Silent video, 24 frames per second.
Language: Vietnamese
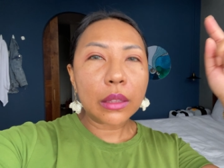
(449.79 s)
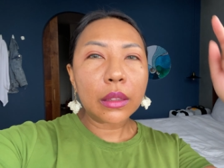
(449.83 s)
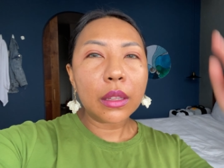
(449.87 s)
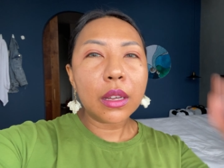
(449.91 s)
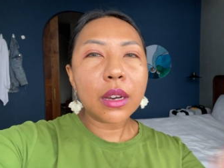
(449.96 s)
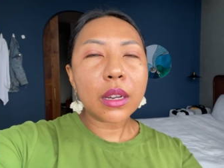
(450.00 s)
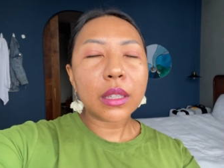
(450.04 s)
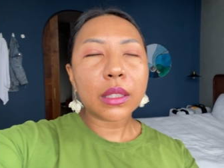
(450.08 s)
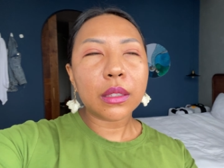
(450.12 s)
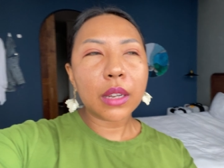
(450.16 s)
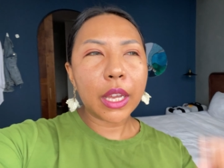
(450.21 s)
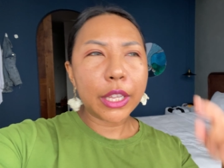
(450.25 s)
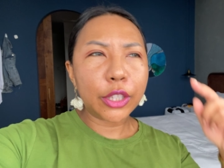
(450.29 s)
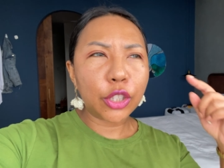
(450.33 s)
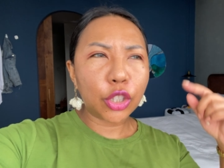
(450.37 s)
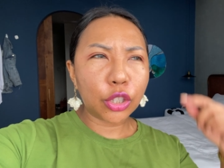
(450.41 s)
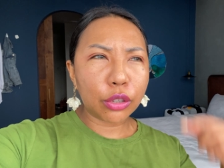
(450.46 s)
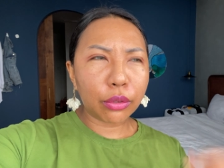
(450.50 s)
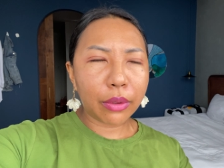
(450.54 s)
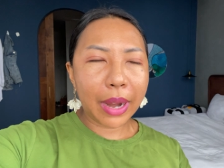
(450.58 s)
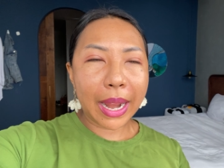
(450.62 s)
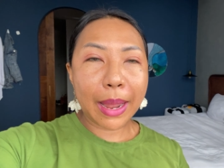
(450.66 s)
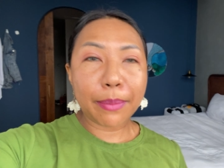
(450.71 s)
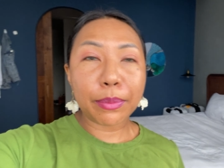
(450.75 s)
lướt
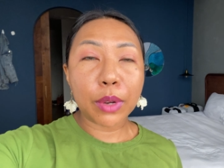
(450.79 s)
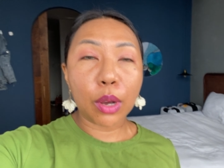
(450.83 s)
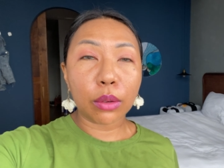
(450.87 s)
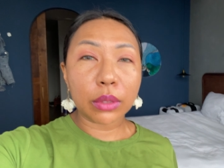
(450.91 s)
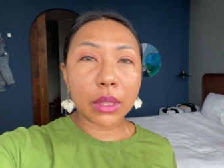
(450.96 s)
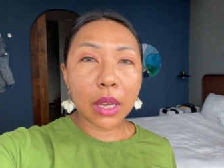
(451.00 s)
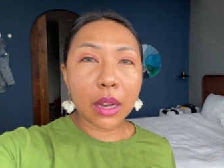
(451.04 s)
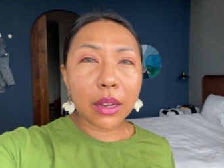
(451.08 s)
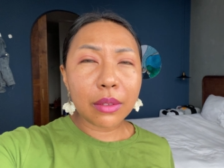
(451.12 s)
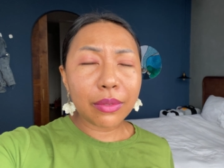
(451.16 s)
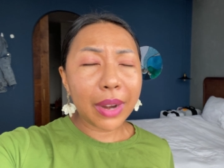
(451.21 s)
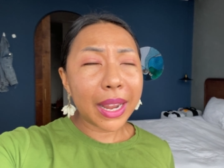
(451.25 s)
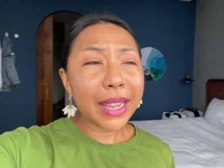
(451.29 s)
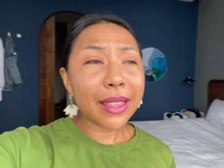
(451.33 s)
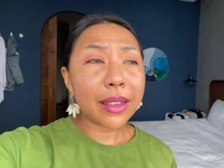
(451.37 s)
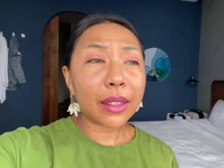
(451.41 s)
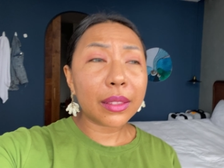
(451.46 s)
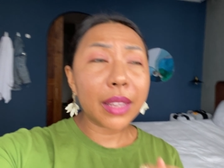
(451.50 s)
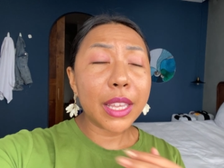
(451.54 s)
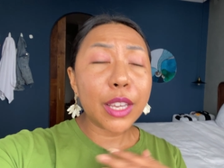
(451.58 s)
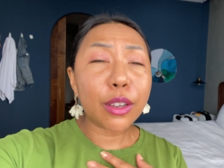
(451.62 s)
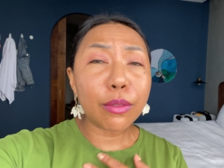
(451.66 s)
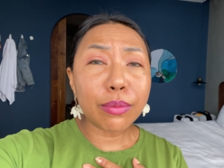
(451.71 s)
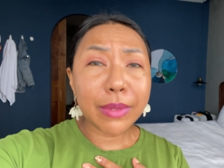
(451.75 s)
Instagram đủ thứ. Right? Nhật
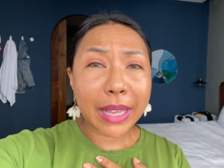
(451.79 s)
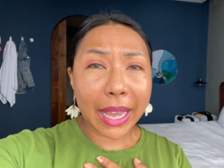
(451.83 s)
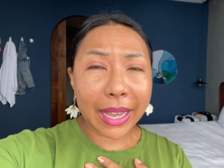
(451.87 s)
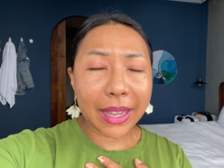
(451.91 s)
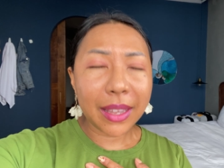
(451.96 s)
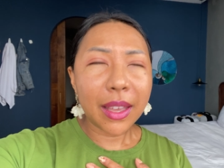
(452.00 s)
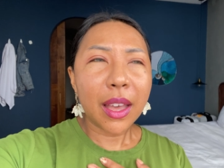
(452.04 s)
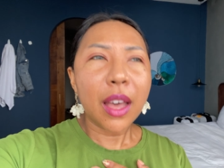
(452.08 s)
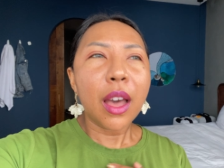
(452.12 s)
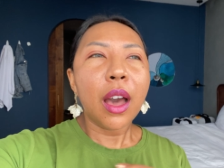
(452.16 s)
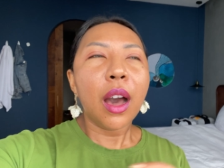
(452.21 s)
Ly cũng vậy.